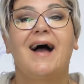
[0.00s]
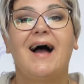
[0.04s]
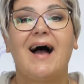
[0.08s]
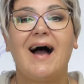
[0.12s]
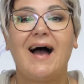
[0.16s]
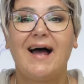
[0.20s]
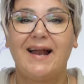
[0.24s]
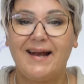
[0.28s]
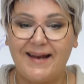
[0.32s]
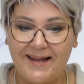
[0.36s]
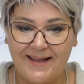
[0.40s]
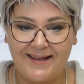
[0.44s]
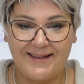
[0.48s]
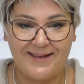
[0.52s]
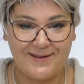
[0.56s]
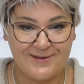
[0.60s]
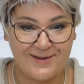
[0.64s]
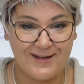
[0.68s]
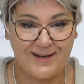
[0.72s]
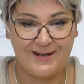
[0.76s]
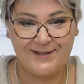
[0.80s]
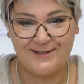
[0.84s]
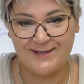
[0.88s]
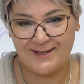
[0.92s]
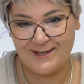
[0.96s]
ale
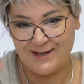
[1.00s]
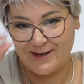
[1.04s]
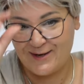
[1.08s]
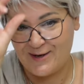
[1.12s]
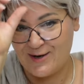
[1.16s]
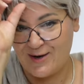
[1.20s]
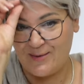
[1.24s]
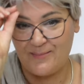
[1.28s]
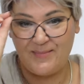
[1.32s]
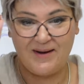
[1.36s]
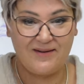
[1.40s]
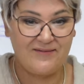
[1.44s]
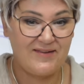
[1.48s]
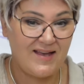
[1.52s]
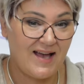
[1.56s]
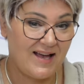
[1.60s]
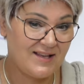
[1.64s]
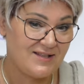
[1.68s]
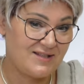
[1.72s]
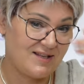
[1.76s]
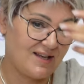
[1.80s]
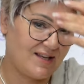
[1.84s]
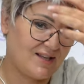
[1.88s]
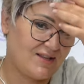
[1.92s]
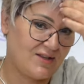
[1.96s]
jeżeli się tego
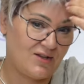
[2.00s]
obawiacie,